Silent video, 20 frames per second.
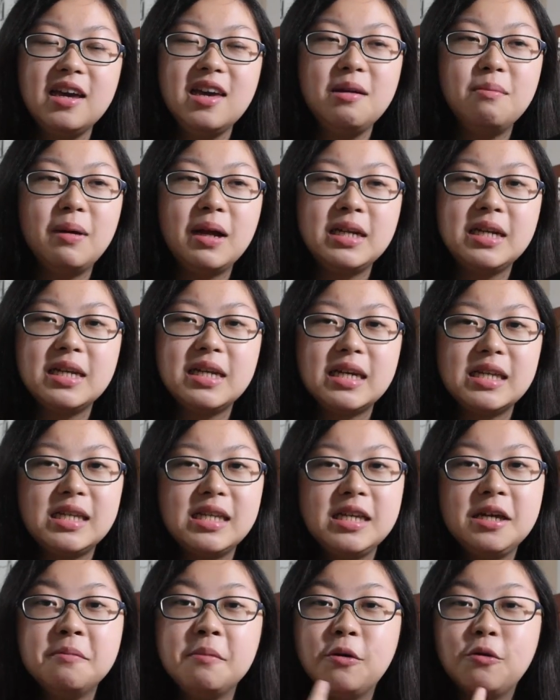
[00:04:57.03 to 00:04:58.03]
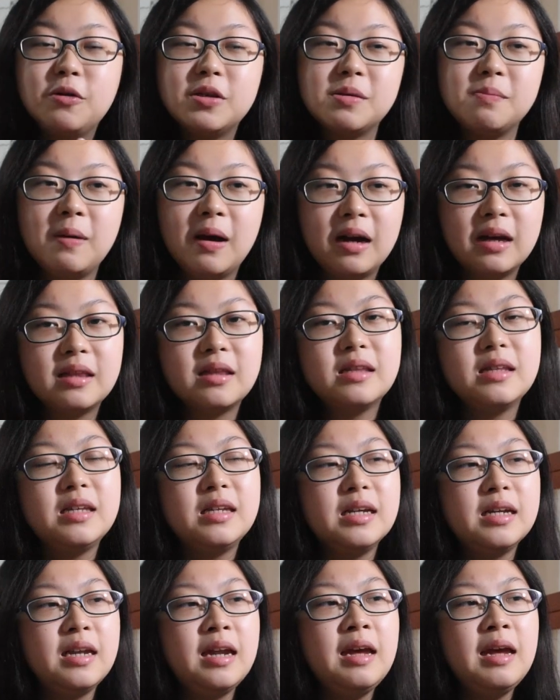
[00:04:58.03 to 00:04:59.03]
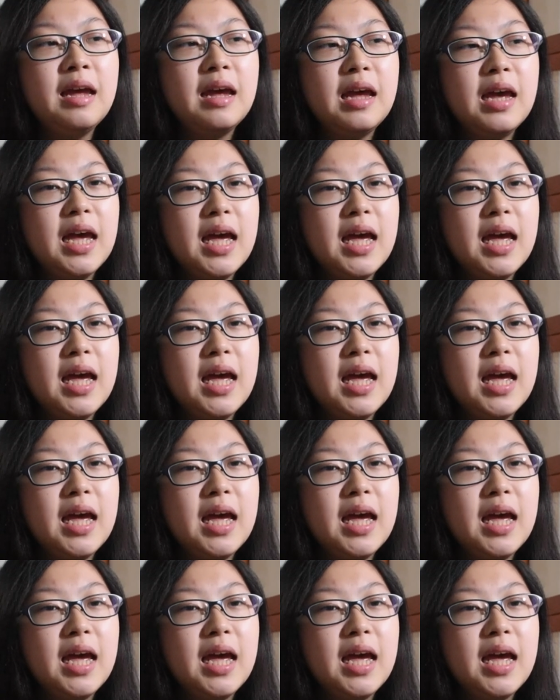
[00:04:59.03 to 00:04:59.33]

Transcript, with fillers: imajinasinya bagus banget jadi